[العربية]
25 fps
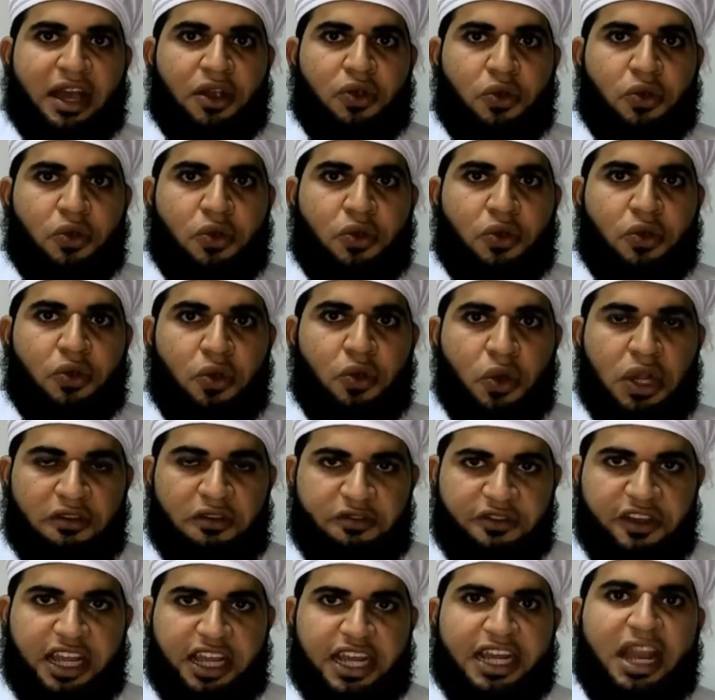
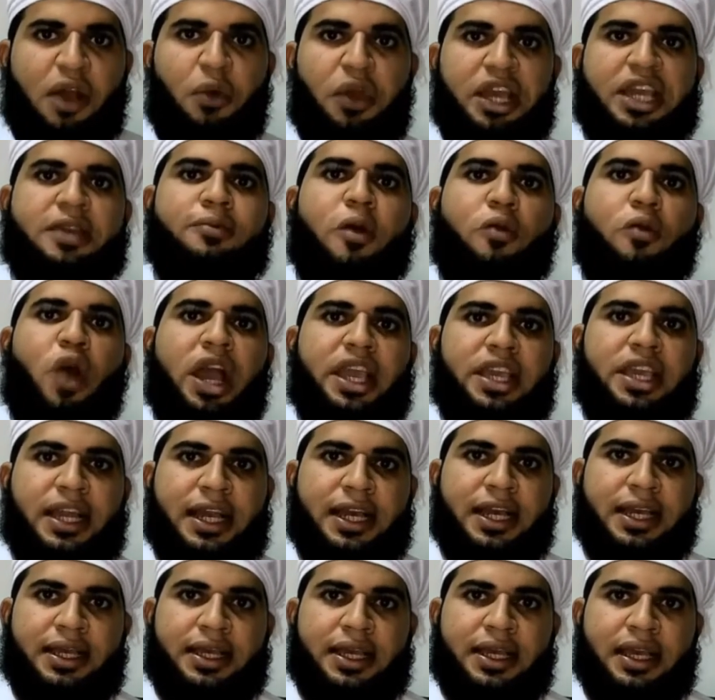فكل فعل له حكمه
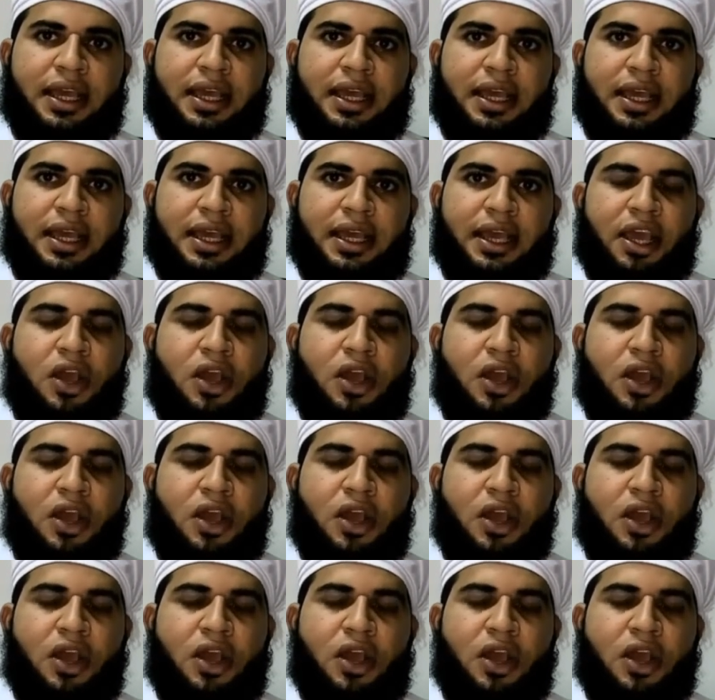معينه